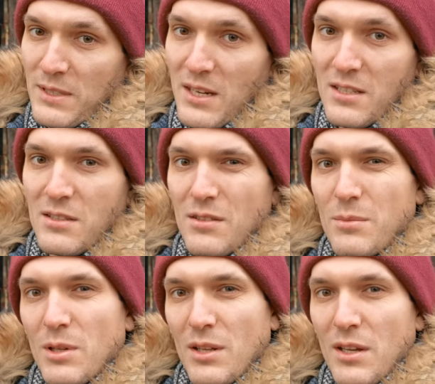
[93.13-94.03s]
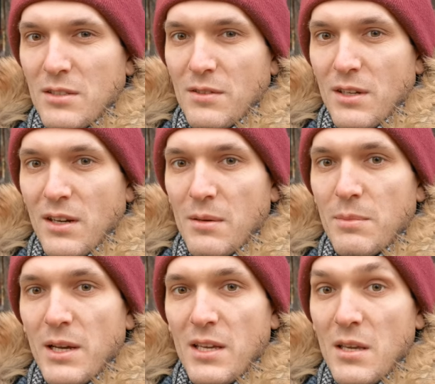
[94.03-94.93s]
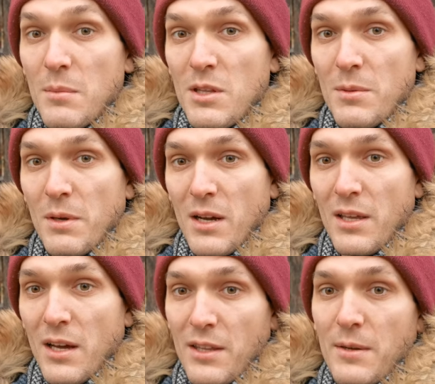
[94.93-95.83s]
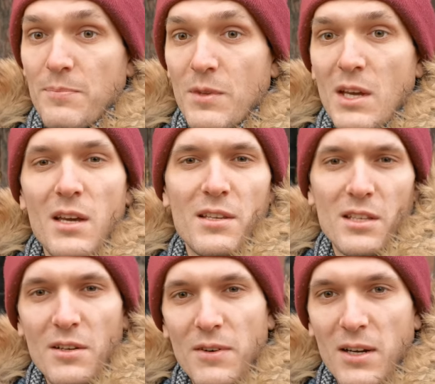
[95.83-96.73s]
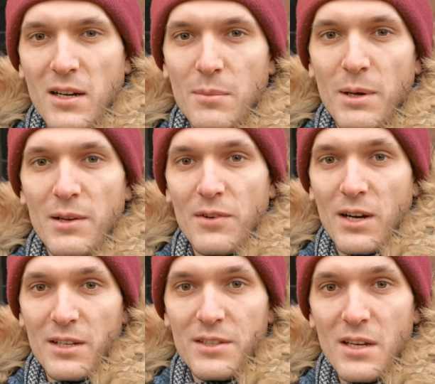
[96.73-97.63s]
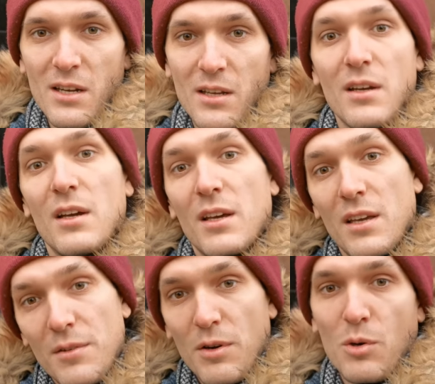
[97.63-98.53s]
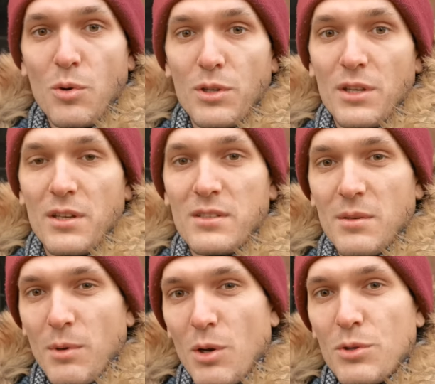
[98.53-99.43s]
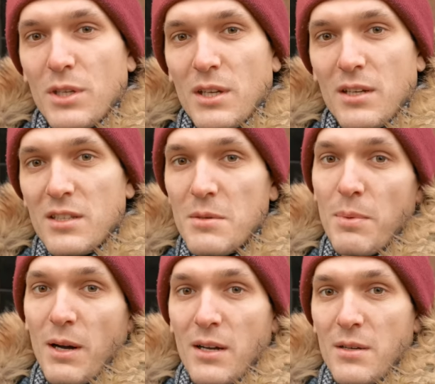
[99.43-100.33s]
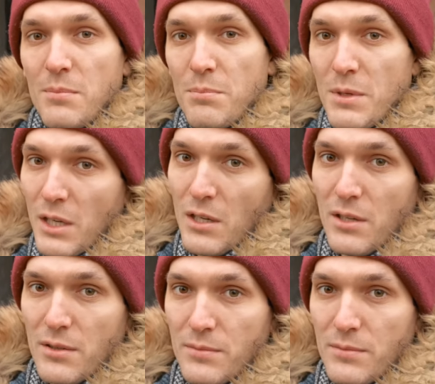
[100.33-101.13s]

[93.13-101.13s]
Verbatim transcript: впоследствии было названо КБ имени Микояна. Из этого КБ выходили и выходят самолеты типа МиГ.